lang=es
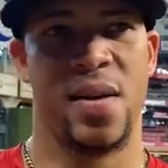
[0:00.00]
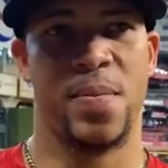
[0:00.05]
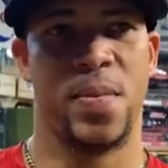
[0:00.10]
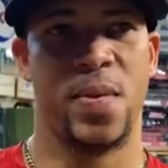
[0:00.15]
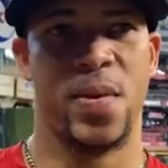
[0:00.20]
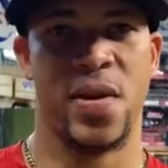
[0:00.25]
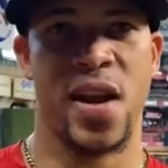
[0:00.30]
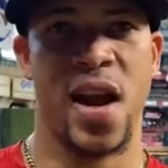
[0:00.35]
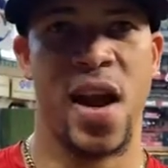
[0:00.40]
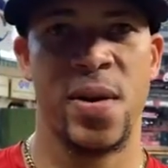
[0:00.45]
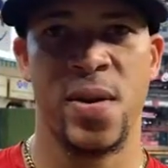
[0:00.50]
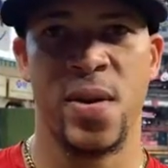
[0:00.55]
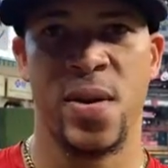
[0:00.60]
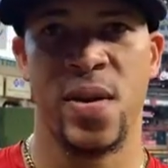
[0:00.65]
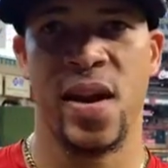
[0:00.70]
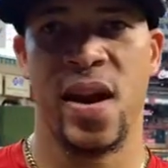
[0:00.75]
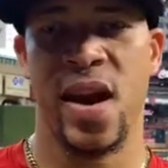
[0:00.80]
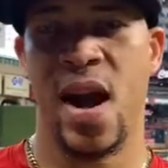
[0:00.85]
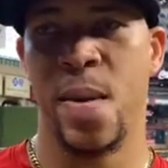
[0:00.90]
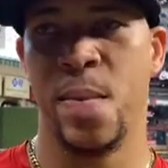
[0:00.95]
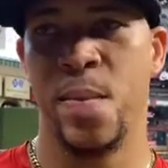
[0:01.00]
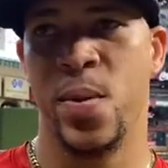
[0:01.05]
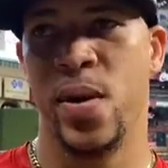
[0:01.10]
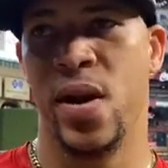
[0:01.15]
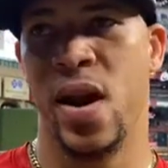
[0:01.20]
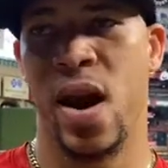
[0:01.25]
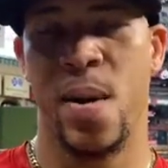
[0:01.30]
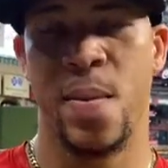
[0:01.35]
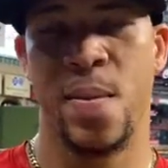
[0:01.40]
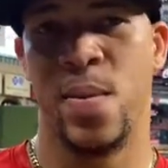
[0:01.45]
apoyando de ambos
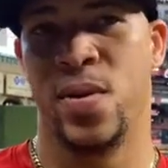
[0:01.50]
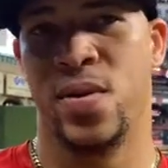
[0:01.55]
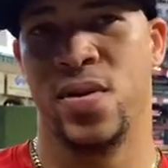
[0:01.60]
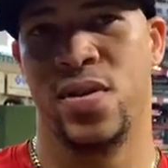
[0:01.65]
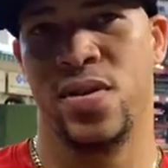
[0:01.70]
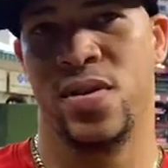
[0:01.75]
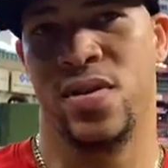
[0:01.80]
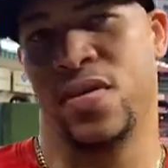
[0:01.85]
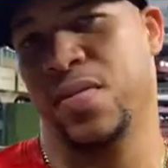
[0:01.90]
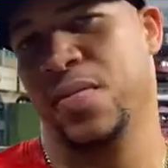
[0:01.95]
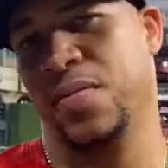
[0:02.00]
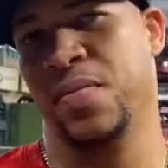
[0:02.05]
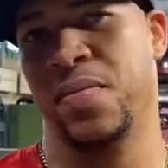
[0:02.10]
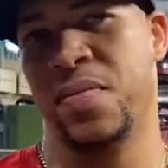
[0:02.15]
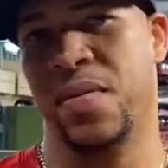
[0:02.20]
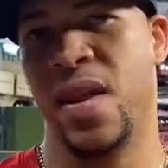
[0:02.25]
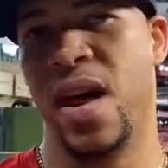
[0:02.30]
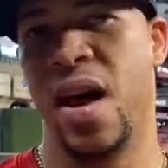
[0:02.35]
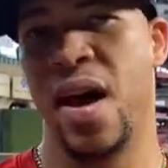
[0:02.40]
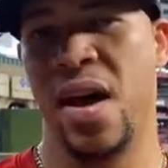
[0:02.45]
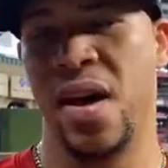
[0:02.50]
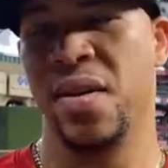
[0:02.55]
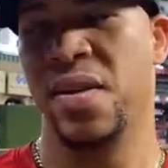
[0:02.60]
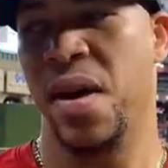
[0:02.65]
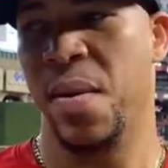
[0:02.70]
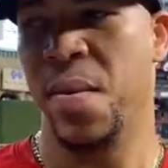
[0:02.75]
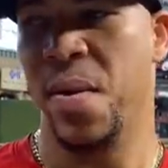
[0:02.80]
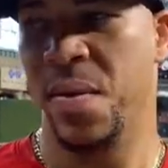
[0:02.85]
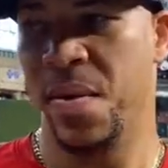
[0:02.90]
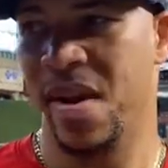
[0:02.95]
y ambos, Está,
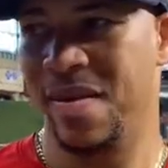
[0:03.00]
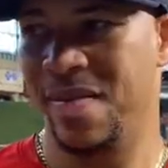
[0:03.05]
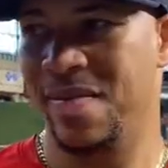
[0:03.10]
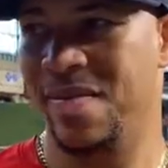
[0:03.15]
estamos bien.